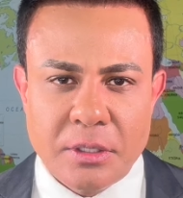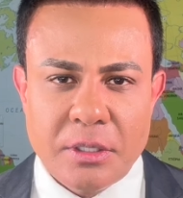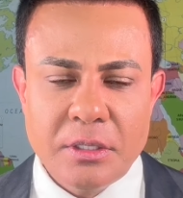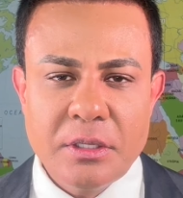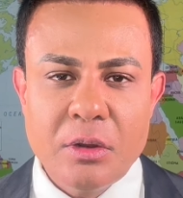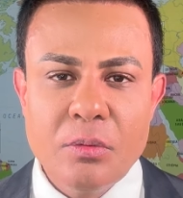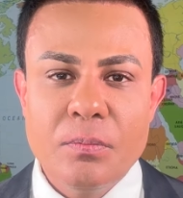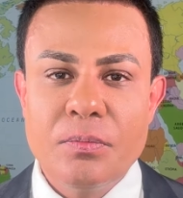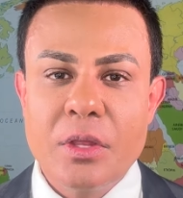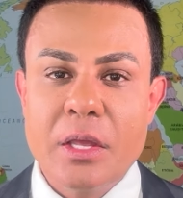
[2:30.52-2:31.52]
Então,
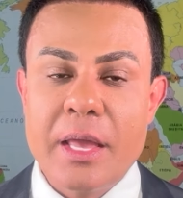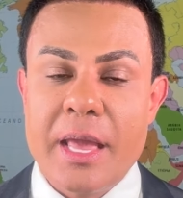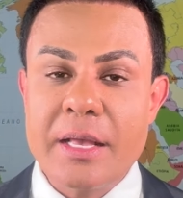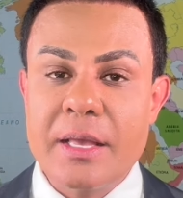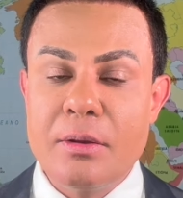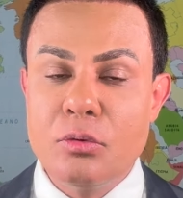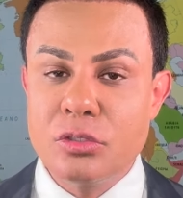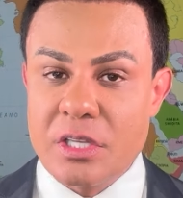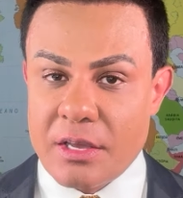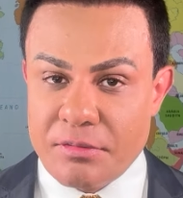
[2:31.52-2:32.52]
é o
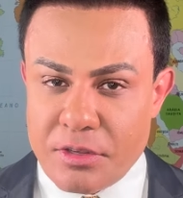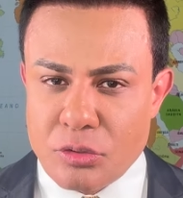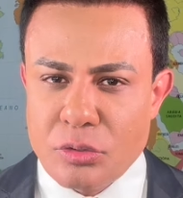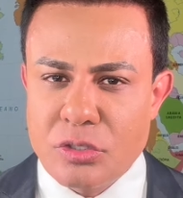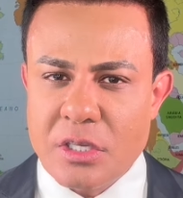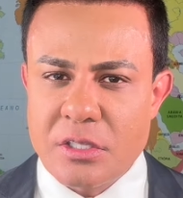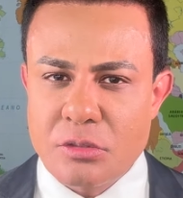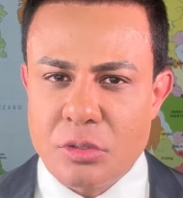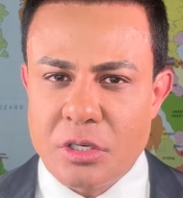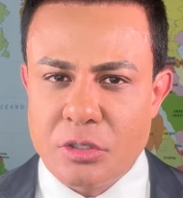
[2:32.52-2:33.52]
serviço de
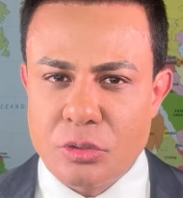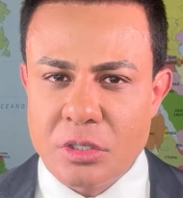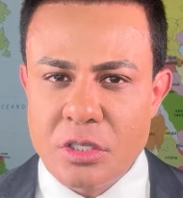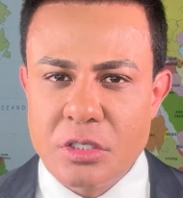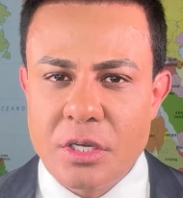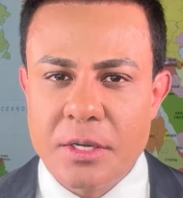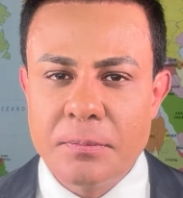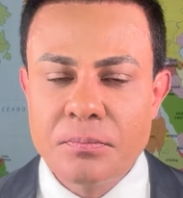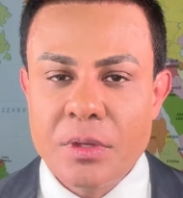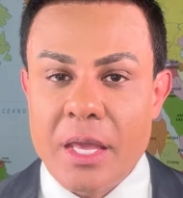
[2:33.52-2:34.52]
assessoria jurídica
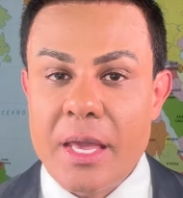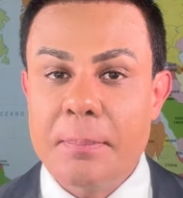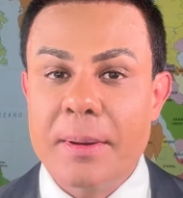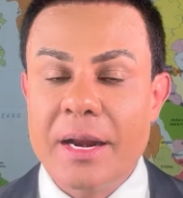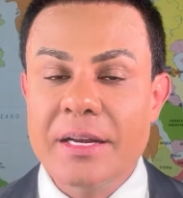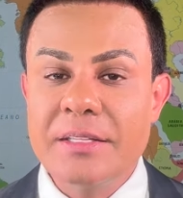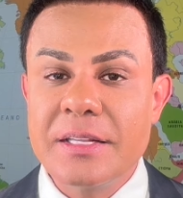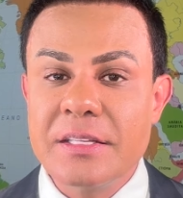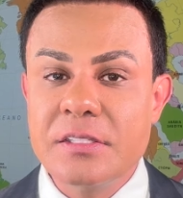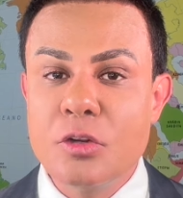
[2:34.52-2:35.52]
é para lhe
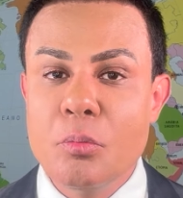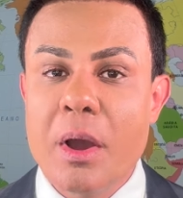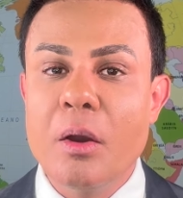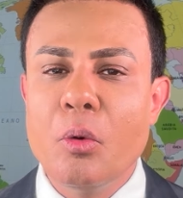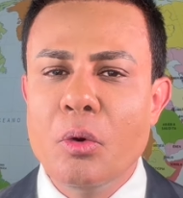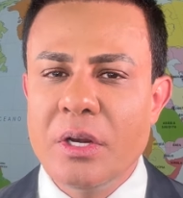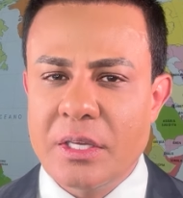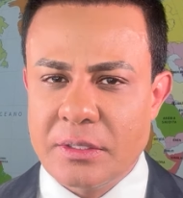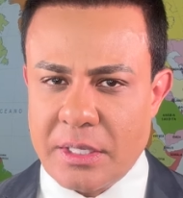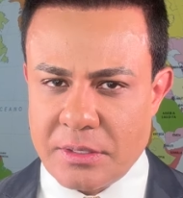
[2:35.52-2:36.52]
trazer uma
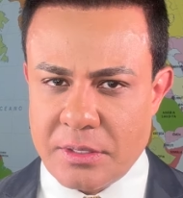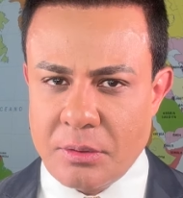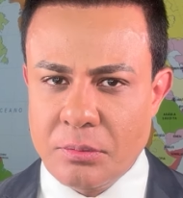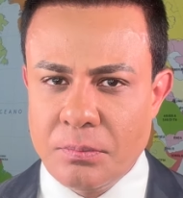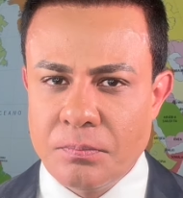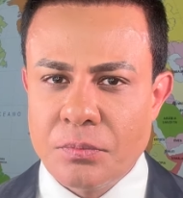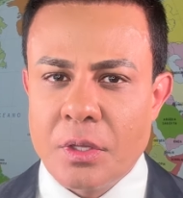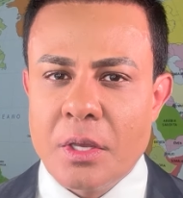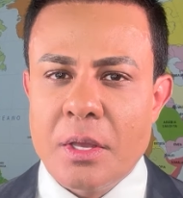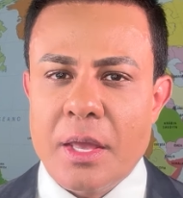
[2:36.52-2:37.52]
orientação
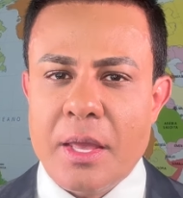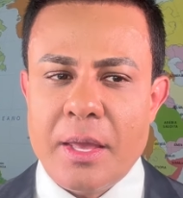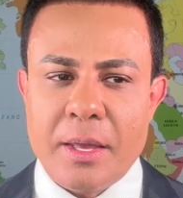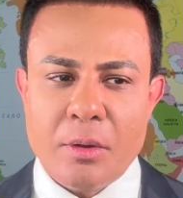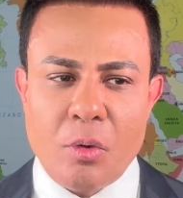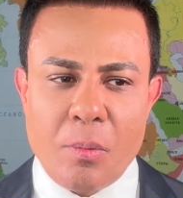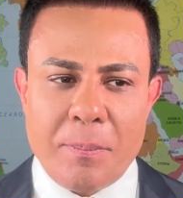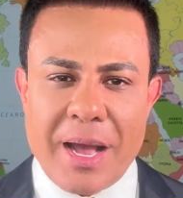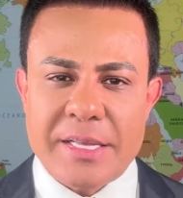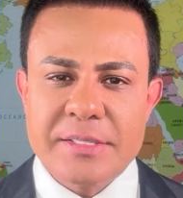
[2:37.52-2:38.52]
é, com
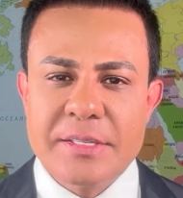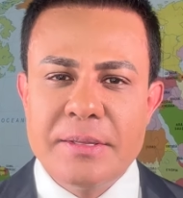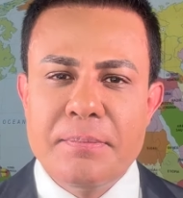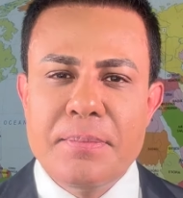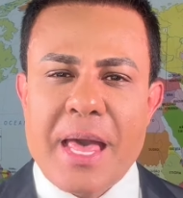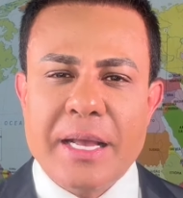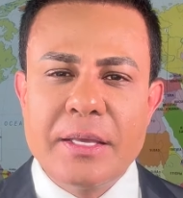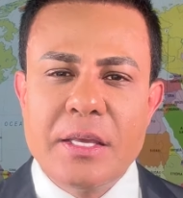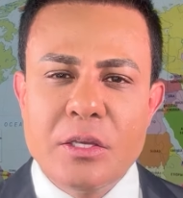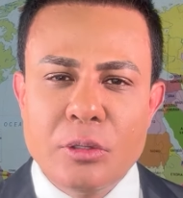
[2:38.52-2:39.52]
base
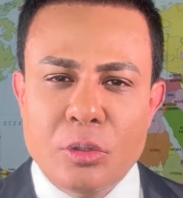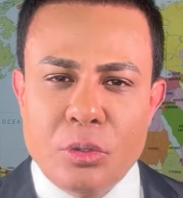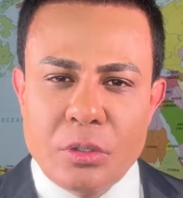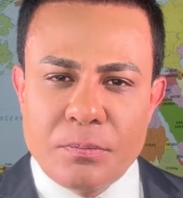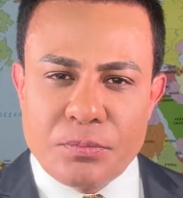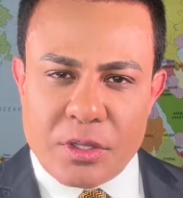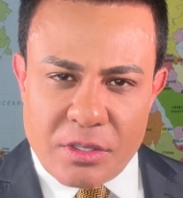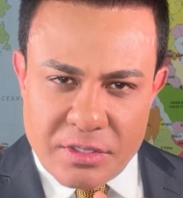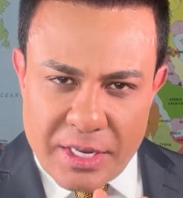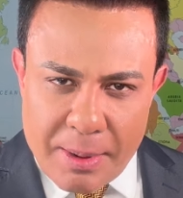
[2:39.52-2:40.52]
naquilo que
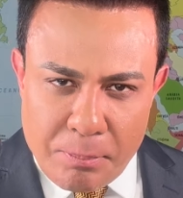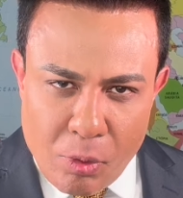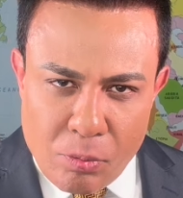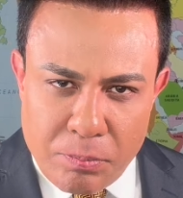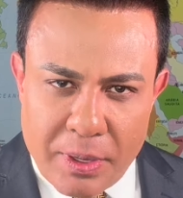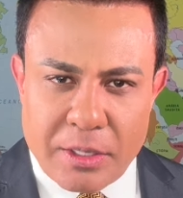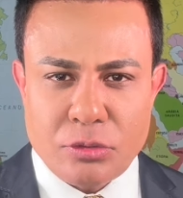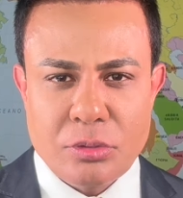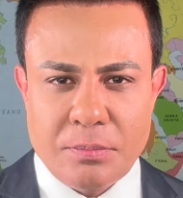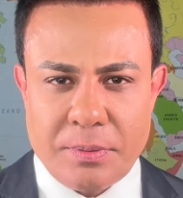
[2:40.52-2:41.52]
será bom para a
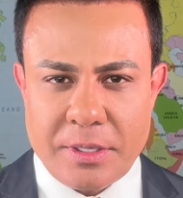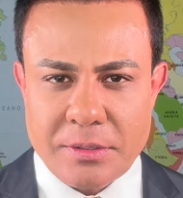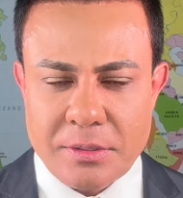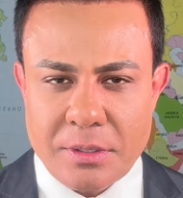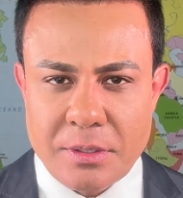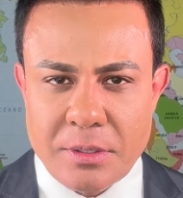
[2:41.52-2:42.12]
sua empresa.